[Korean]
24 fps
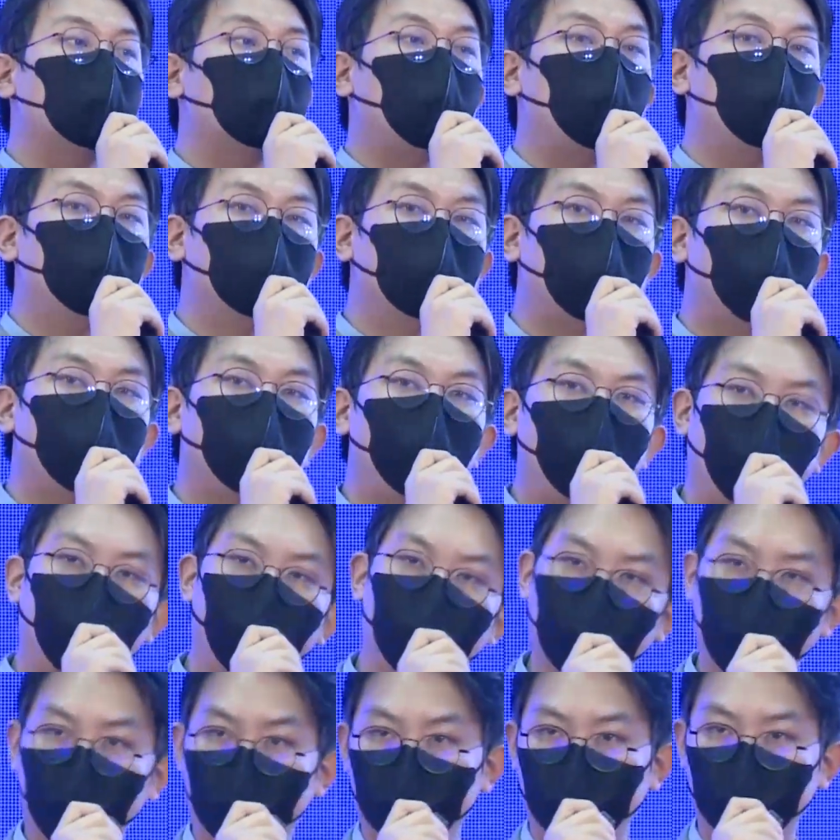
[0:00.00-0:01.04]
3차
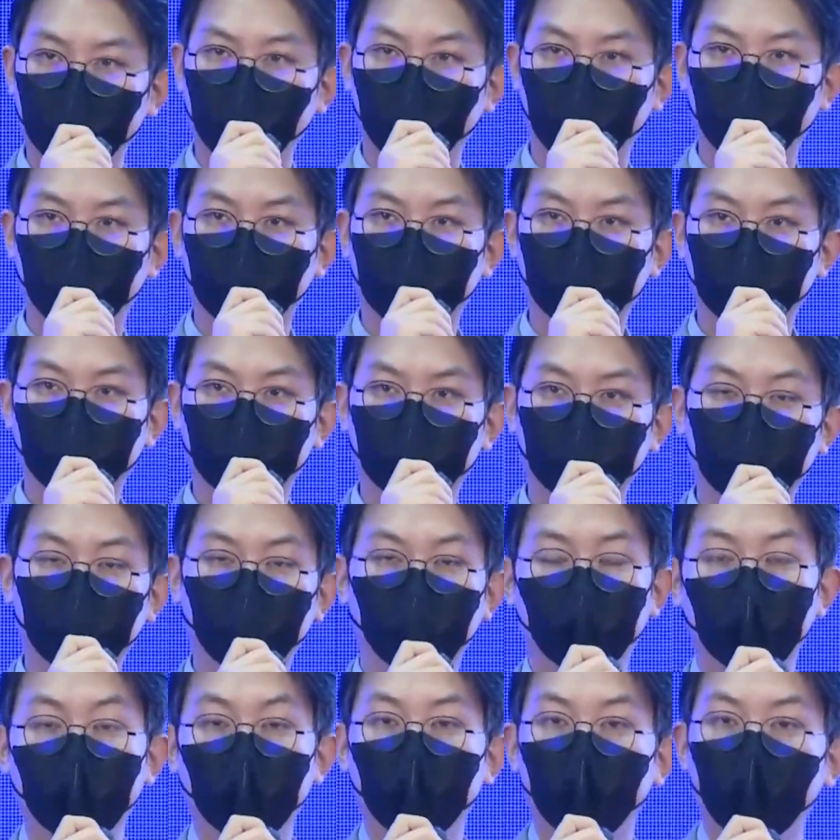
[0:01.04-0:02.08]
백업을 합니다.
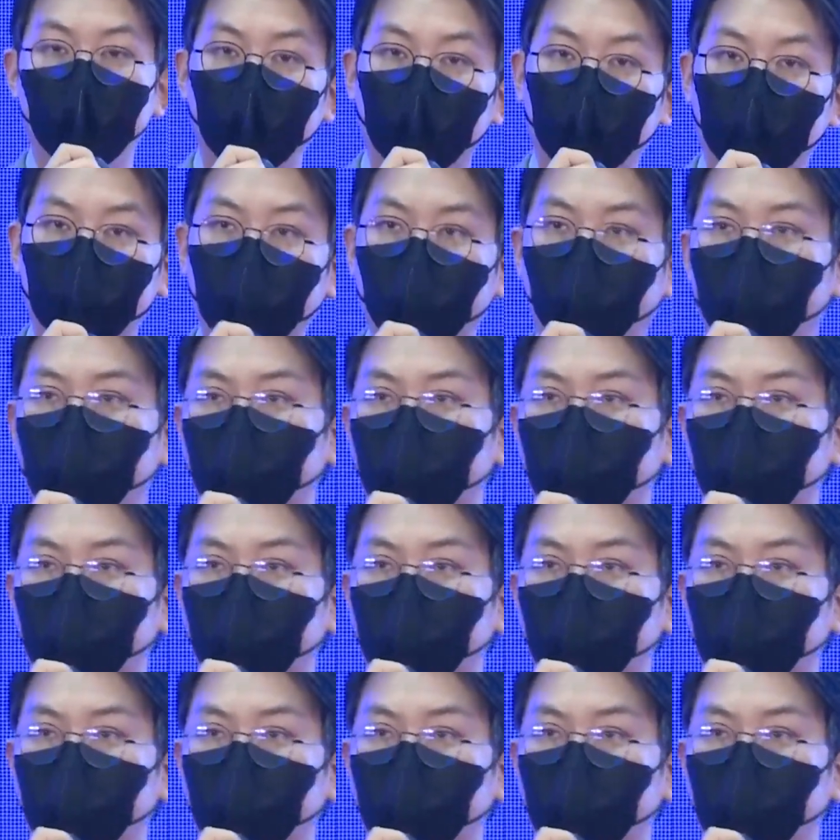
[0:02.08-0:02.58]
근데